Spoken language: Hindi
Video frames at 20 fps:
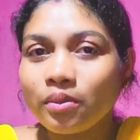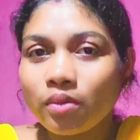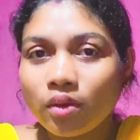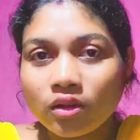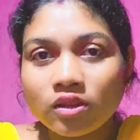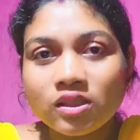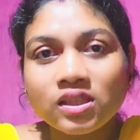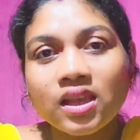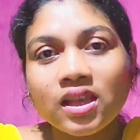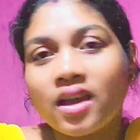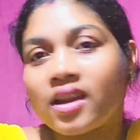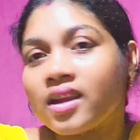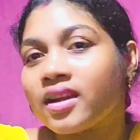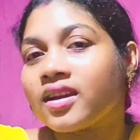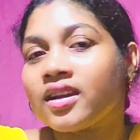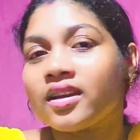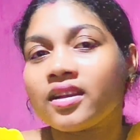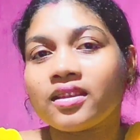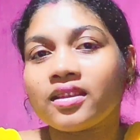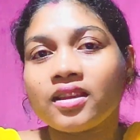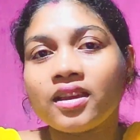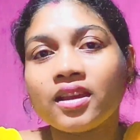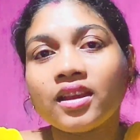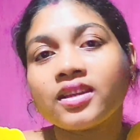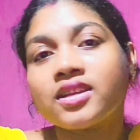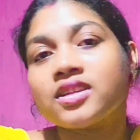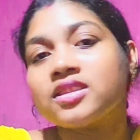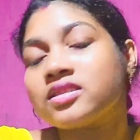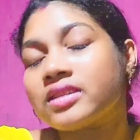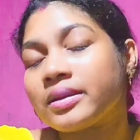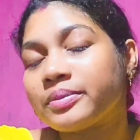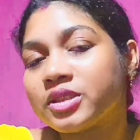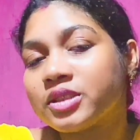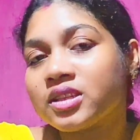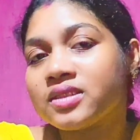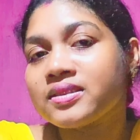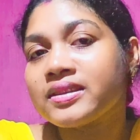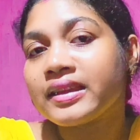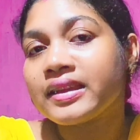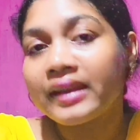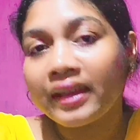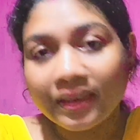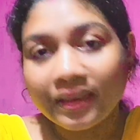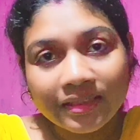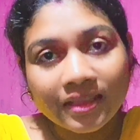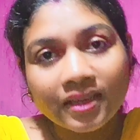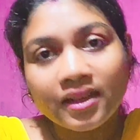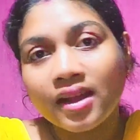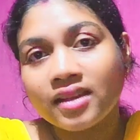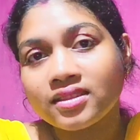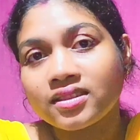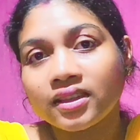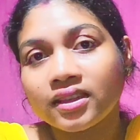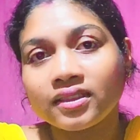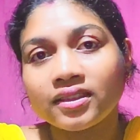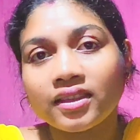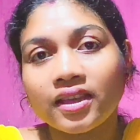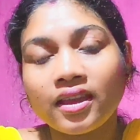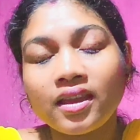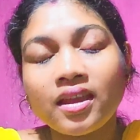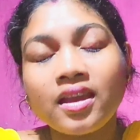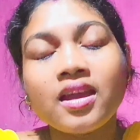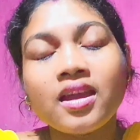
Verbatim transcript: बहुत सारा ख़रीदे लेकिन सब चीज़ें नहीं दिखा सकते